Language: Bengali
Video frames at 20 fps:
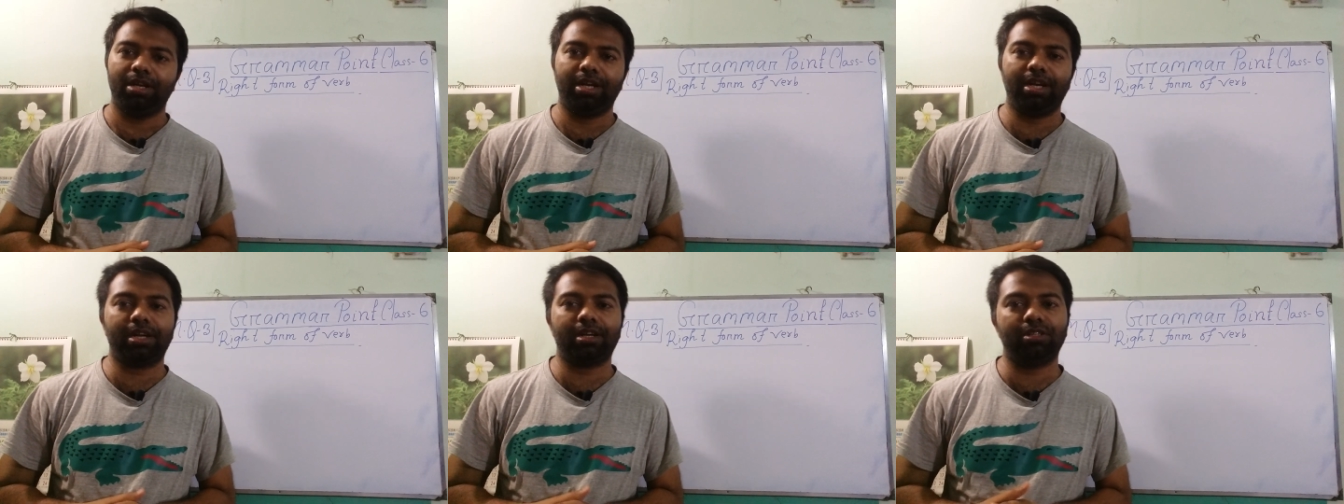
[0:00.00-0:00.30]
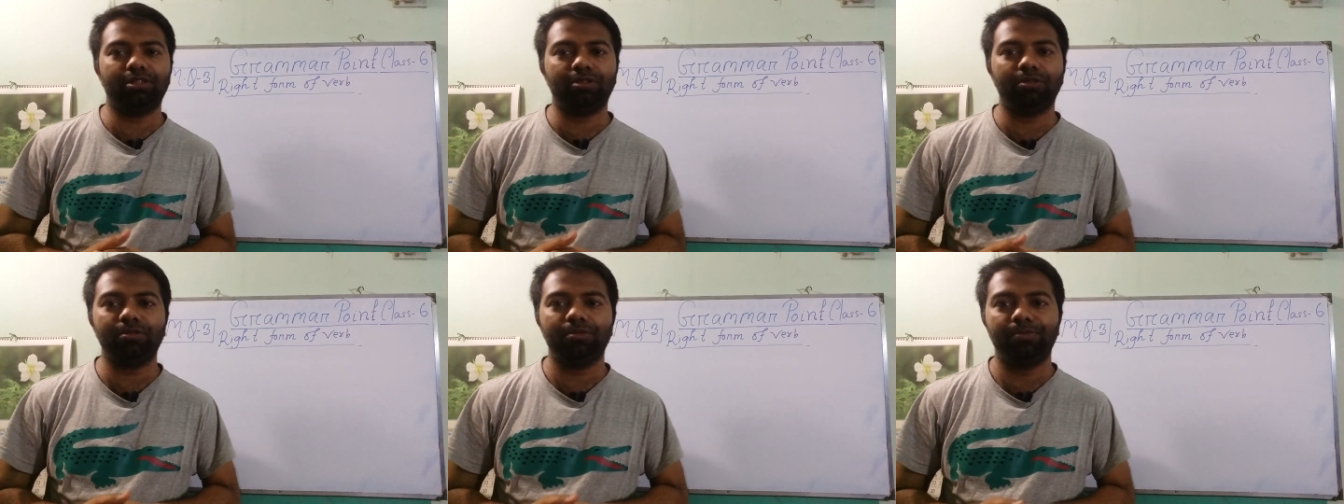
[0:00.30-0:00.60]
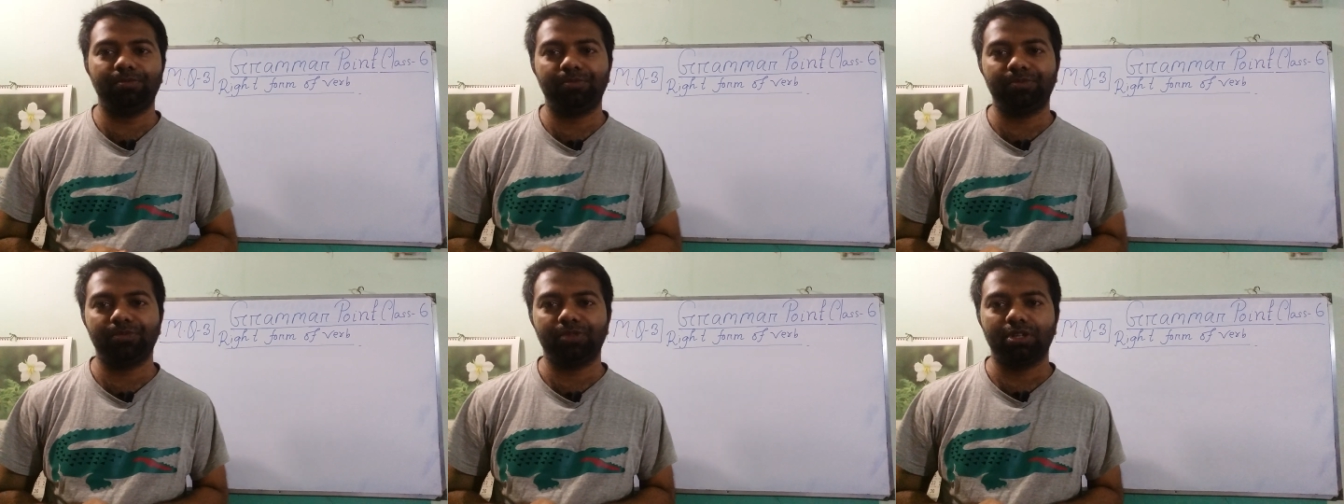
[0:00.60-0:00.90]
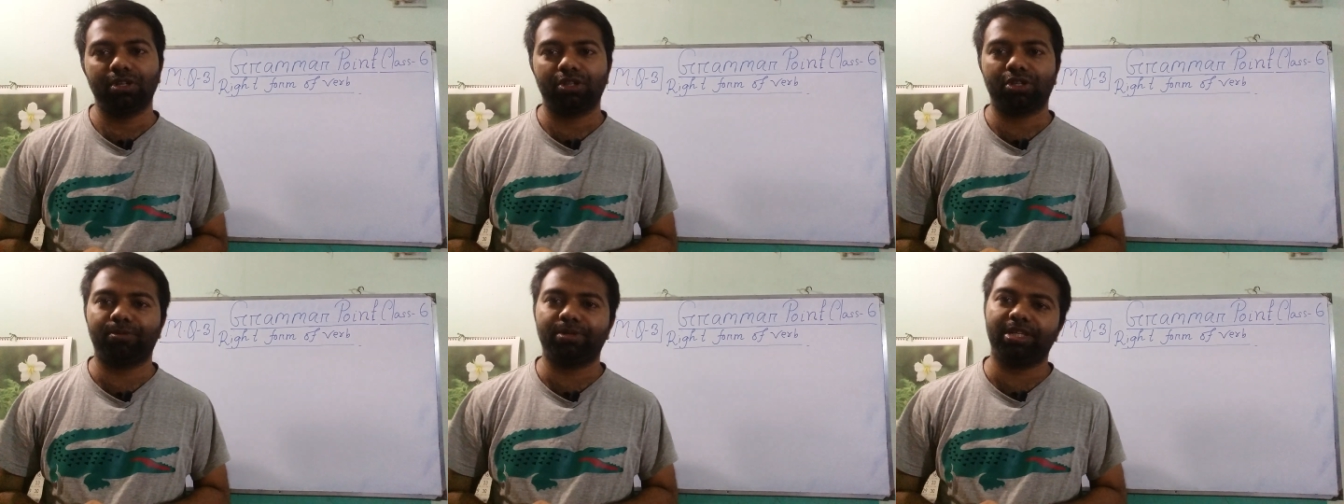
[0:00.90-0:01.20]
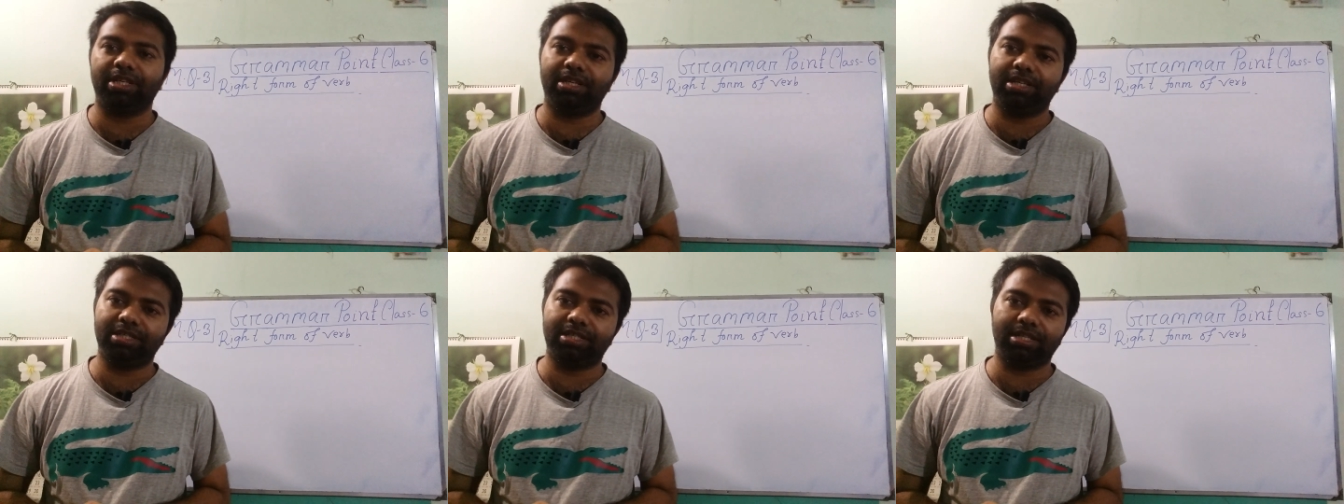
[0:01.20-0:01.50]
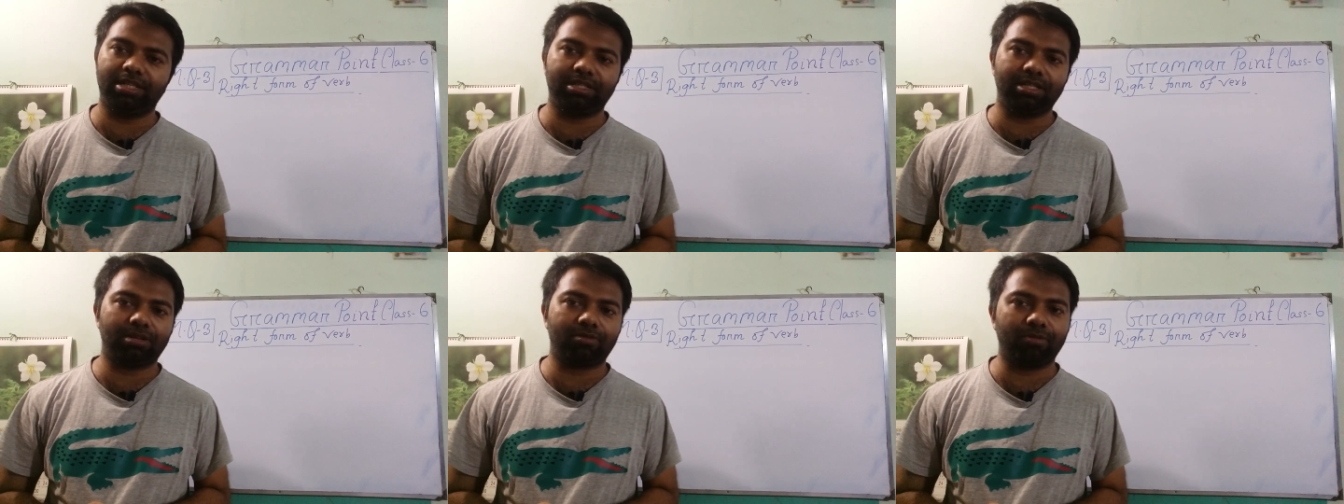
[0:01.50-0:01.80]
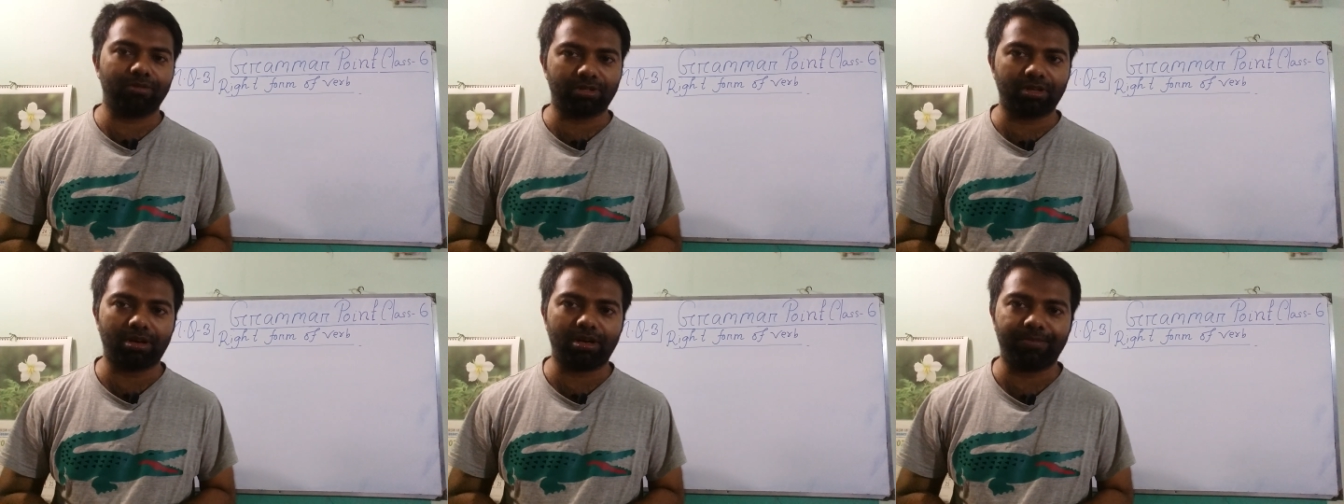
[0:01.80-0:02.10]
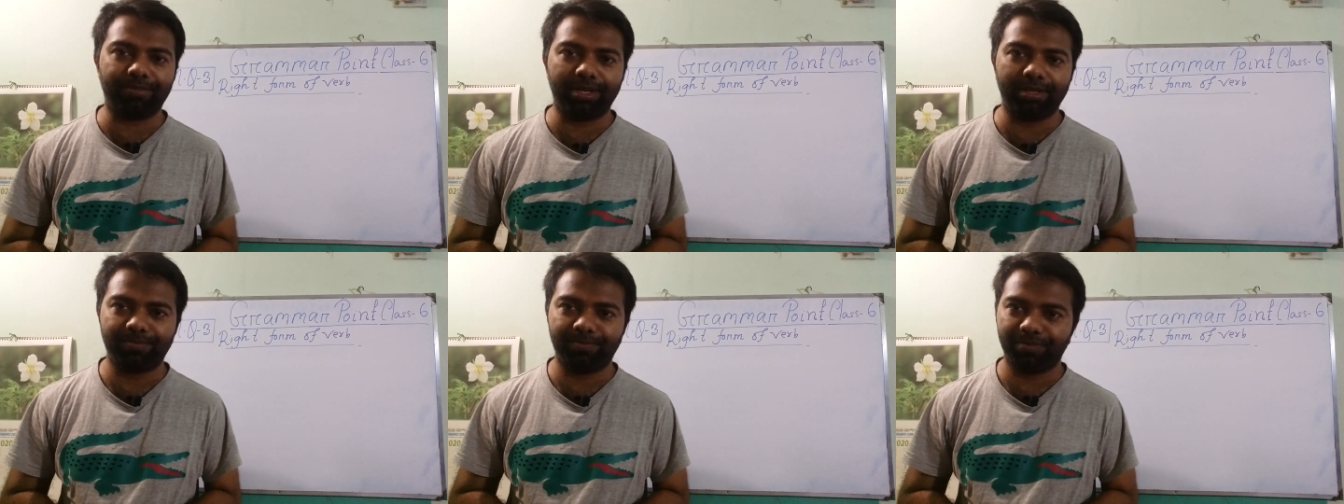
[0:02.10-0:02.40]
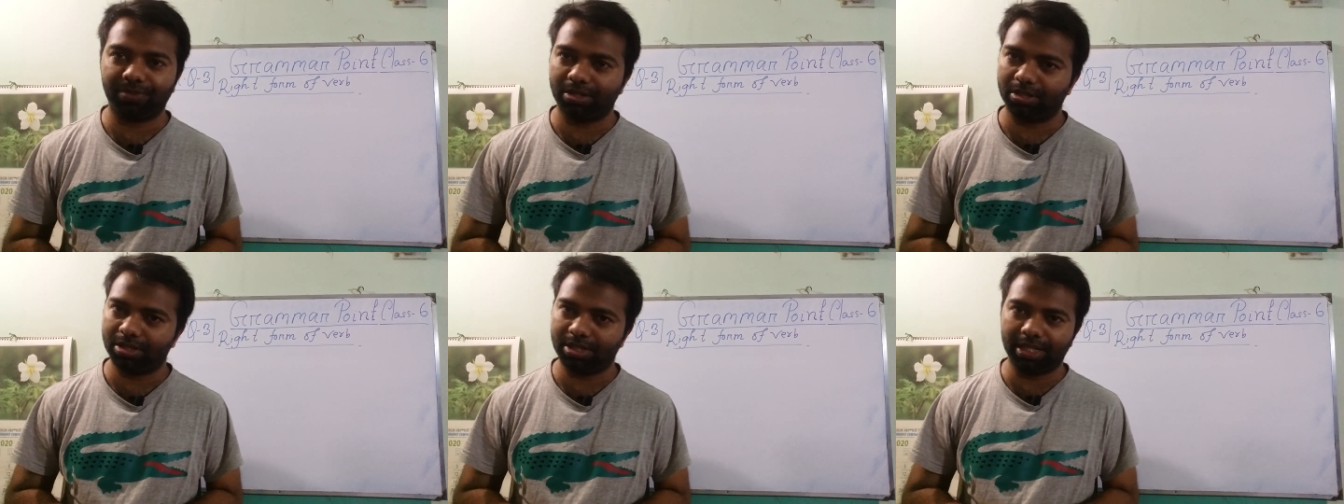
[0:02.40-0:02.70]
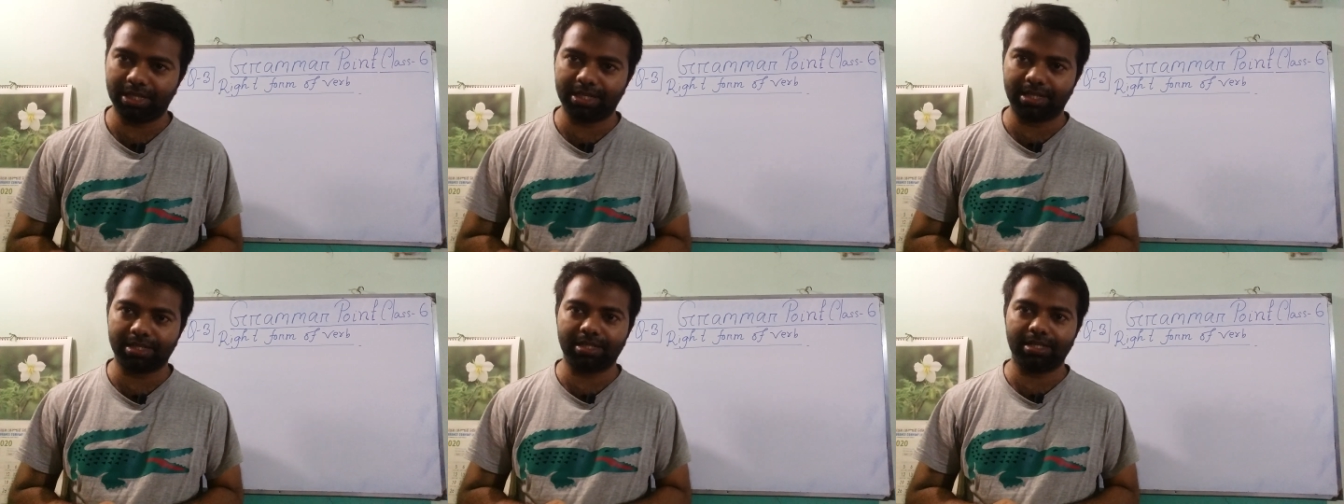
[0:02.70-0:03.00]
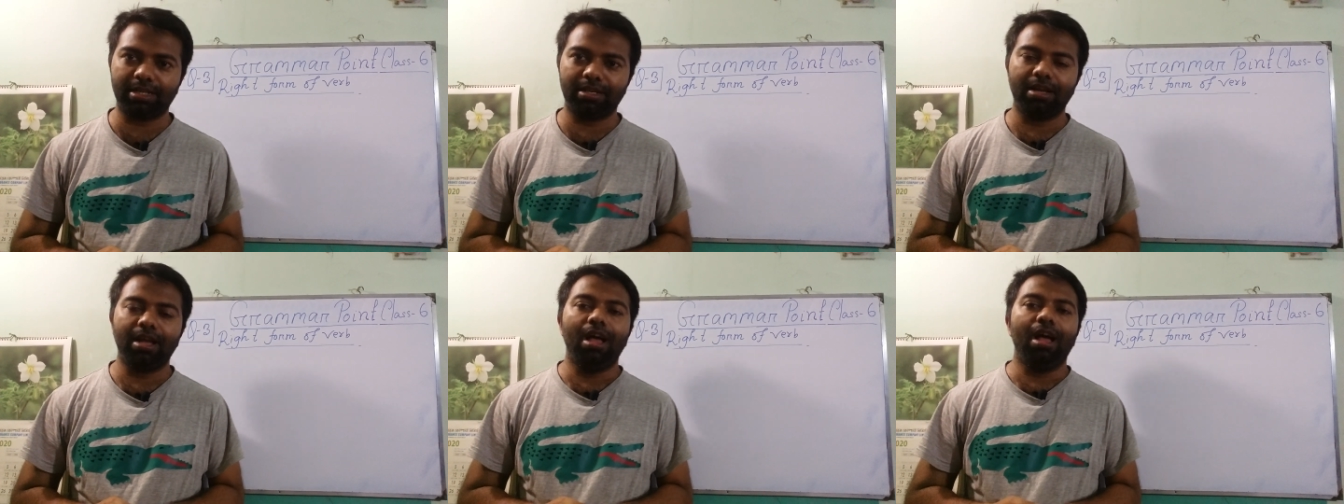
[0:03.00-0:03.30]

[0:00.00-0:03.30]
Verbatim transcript: এটা কিন্তু তোমাদের নিজে নিজে করতে হবে ঠিক আছে